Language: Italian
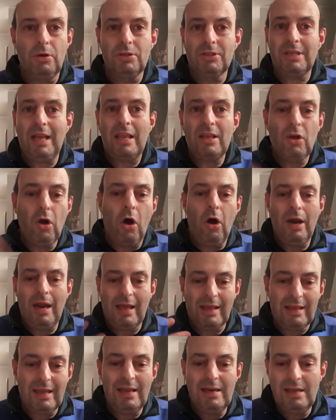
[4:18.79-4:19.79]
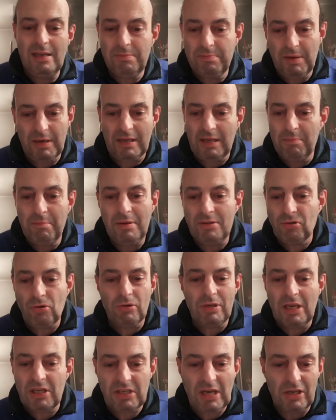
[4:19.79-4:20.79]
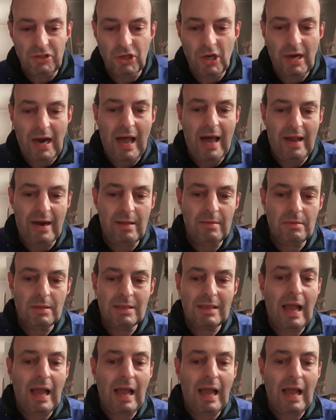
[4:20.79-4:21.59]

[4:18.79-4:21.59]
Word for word: 6 gol anche lì perché bisogna esagerare.